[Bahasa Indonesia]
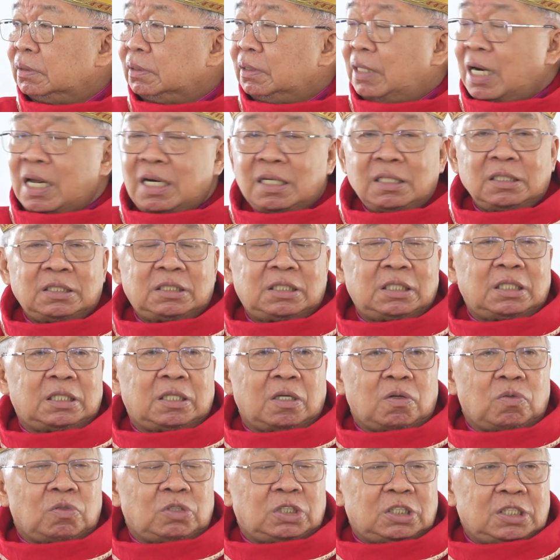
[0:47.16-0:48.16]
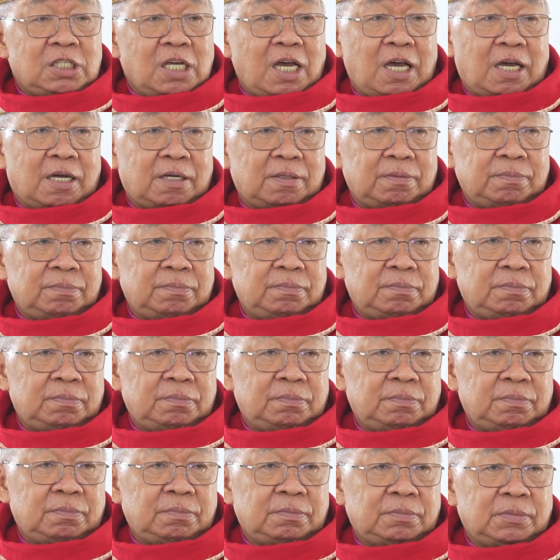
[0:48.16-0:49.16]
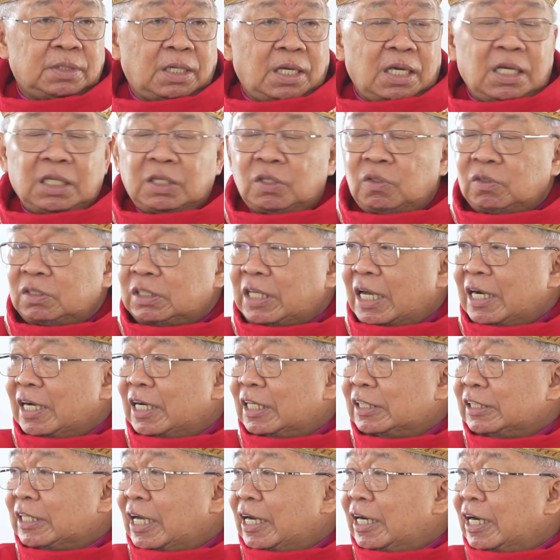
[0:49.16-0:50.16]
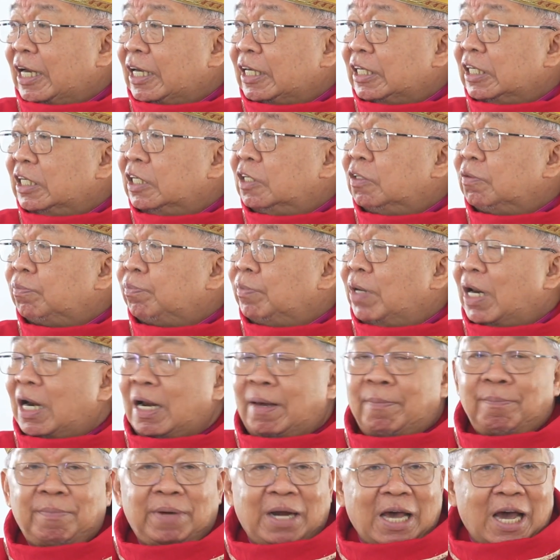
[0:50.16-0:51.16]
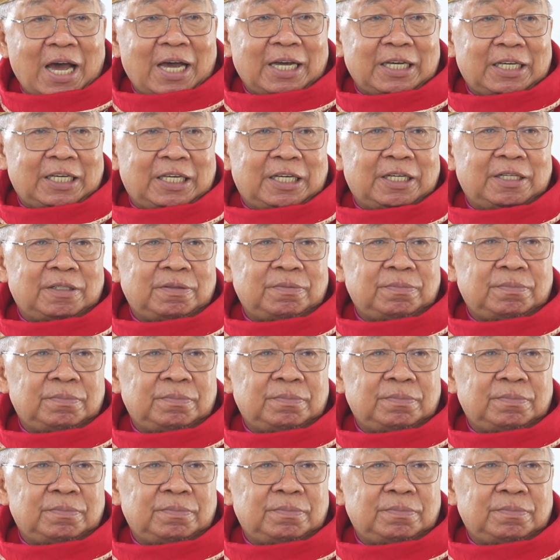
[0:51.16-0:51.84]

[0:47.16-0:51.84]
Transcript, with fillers: dan seterusnya. Itu tanda-tanda hidup dalam daging.